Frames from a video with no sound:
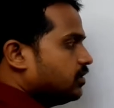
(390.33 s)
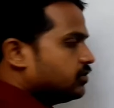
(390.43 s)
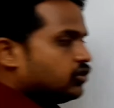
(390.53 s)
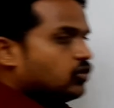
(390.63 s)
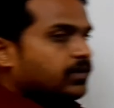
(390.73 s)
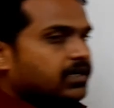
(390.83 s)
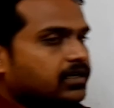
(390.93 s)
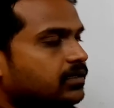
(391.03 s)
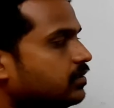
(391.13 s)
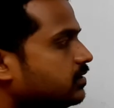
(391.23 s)
जीरो मैंने
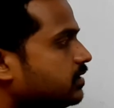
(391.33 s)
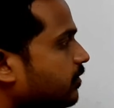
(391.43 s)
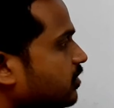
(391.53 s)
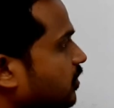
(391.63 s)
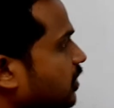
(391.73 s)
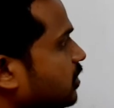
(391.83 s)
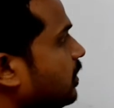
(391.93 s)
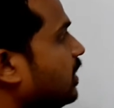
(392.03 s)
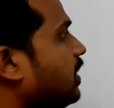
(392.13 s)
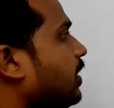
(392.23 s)
सेवन्थ प्लेस पे
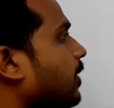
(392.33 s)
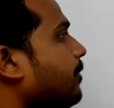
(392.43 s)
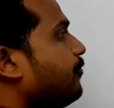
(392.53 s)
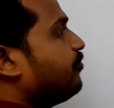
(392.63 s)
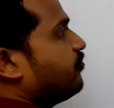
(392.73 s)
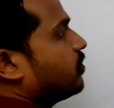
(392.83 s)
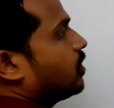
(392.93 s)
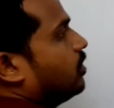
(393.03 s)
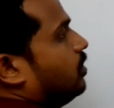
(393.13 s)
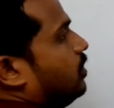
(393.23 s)
लिख लिया
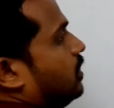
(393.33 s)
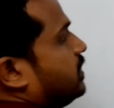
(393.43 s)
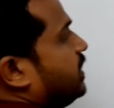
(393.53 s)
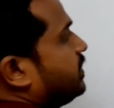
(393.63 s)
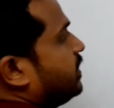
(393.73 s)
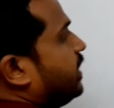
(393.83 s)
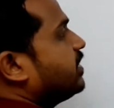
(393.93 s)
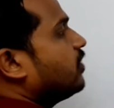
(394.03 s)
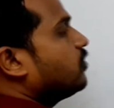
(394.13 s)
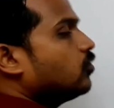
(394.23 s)
सिक्स एट जो
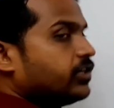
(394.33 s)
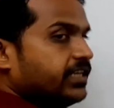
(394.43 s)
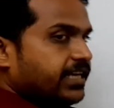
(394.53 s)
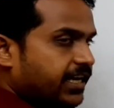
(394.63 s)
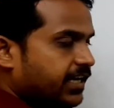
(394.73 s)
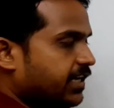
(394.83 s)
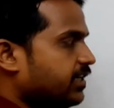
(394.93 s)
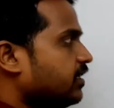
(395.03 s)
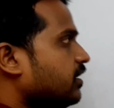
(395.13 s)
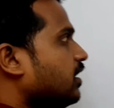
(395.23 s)
फोर्टी एट
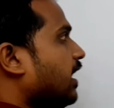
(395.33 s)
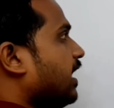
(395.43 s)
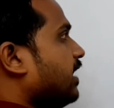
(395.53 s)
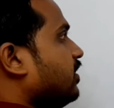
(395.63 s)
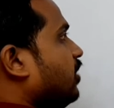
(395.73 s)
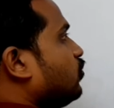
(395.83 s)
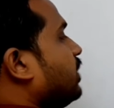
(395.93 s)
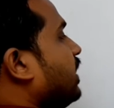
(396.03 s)
एंड थ्री उसमें